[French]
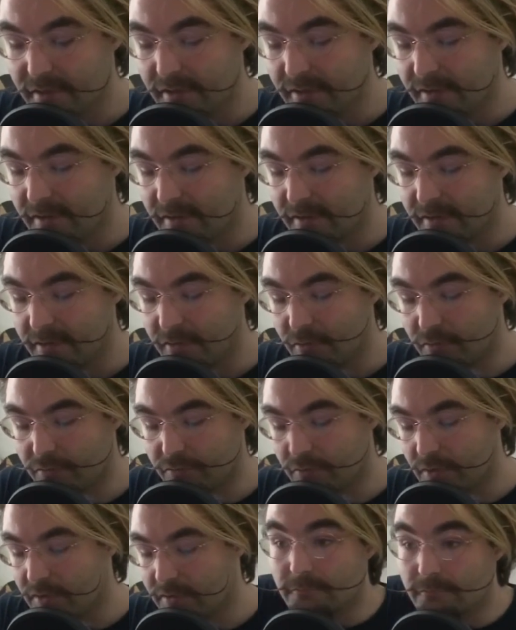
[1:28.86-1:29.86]
et on
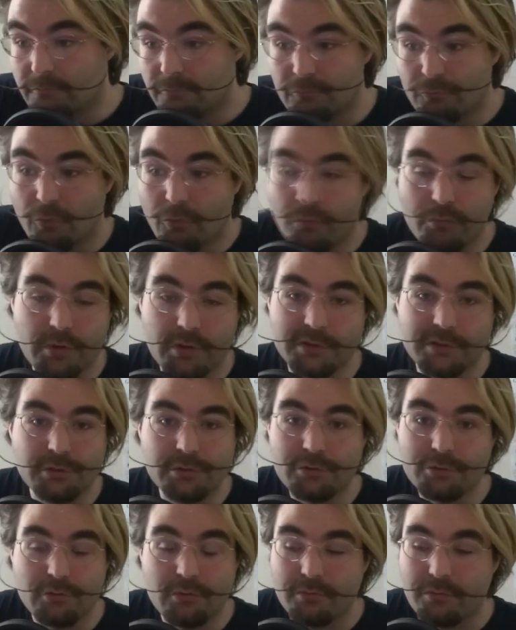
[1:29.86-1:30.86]
voit, on voit des
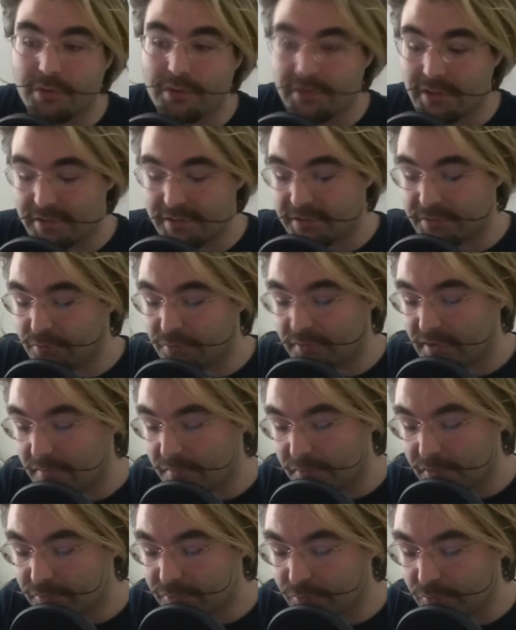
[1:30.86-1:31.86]
choses qu'on voit
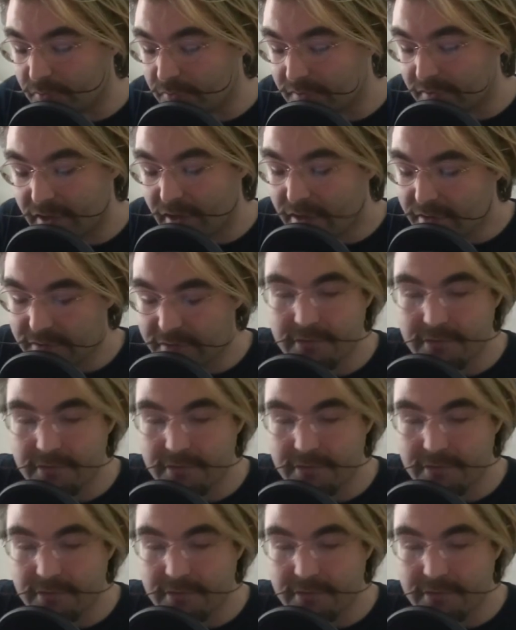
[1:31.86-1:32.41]
traditionnellement sur une carte,